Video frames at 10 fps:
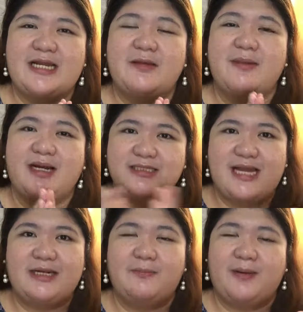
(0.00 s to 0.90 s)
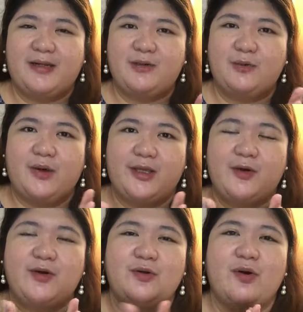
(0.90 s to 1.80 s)
Sana makasali pa rin ho
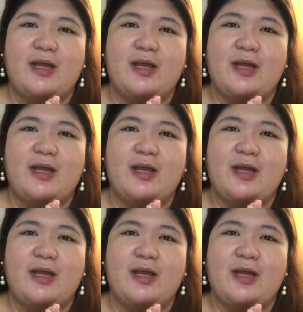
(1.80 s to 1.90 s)
kayo, no?